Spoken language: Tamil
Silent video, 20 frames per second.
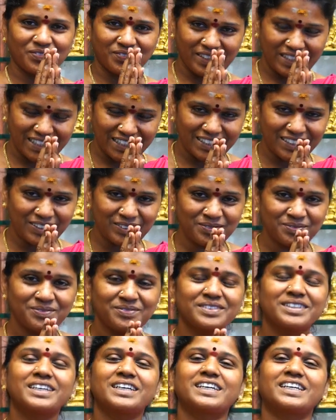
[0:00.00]
வணக்கம்
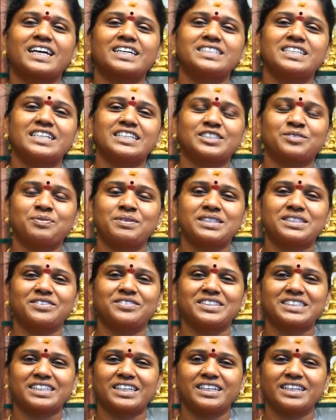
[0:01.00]
ராஜலக்ஷ்மி
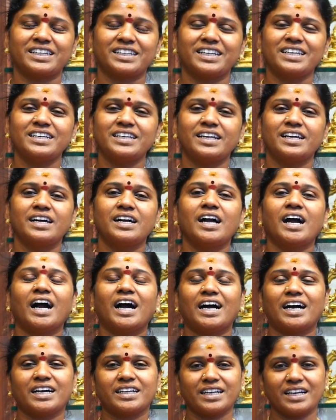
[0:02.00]
சிவசங்கரன்
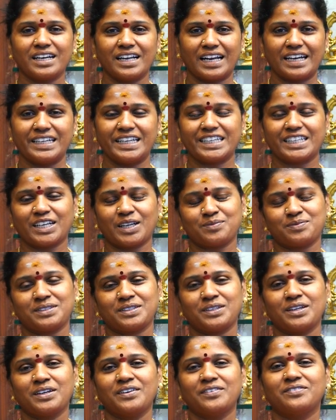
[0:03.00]
ஆர்எல்
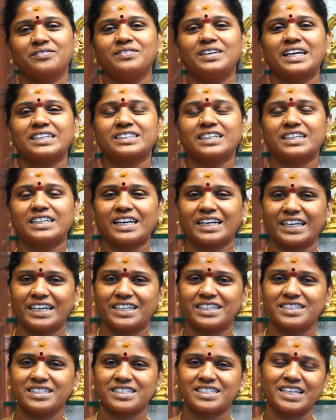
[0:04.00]
ஹேண்டிகிராஃப்ட்ஸ் விளக்கு கடை
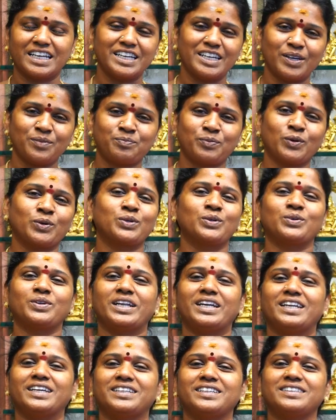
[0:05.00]
சென்னை
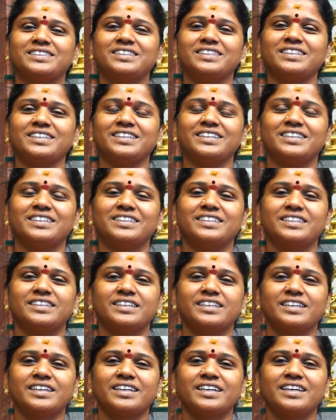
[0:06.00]
போரூரிலிருந்து
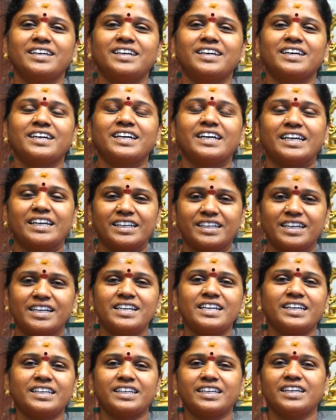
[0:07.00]

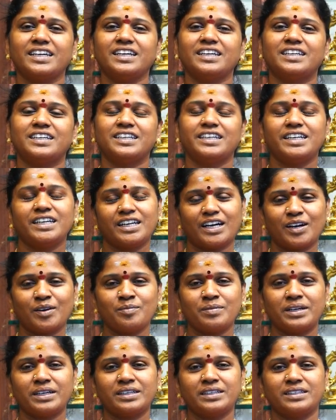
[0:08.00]
இன்றைக்கி நாம்